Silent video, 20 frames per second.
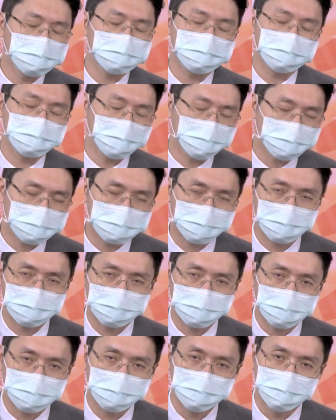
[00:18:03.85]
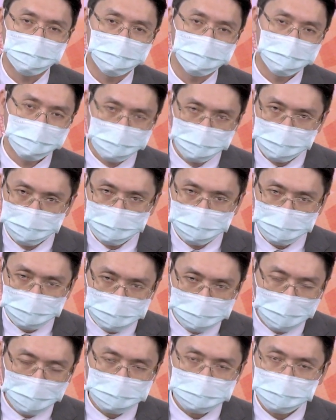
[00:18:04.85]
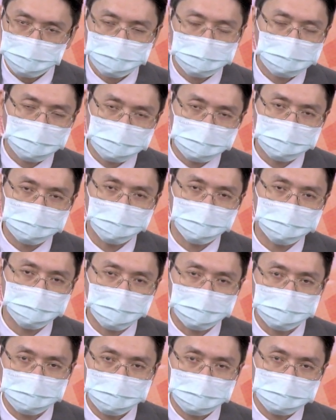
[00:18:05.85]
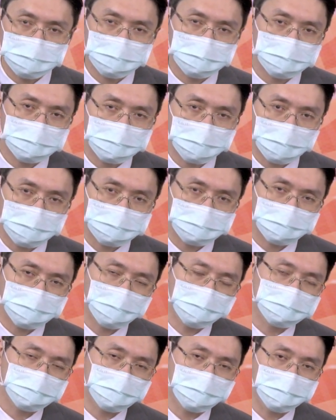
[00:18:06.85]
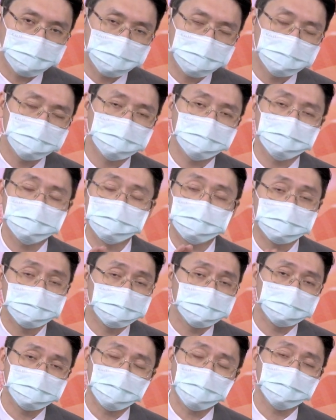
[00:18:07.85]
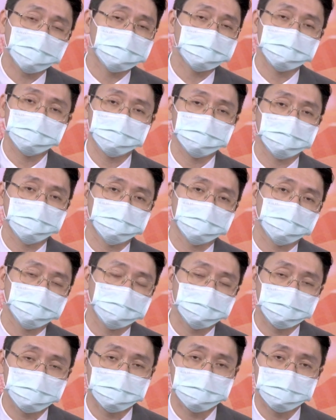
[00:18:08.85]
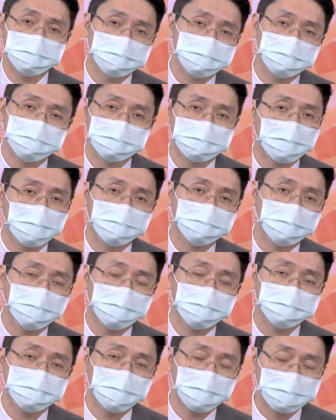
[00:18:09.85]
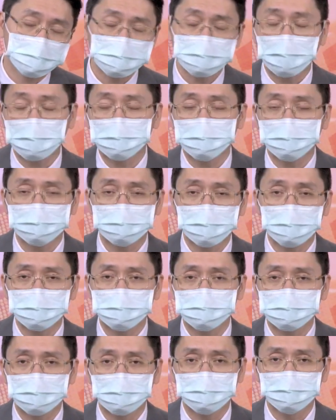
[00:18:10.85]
十年的长单，一拿下就长期翻票，第四季开始量产，明年。大幅度贡献获利，这是一个大发大大爆发股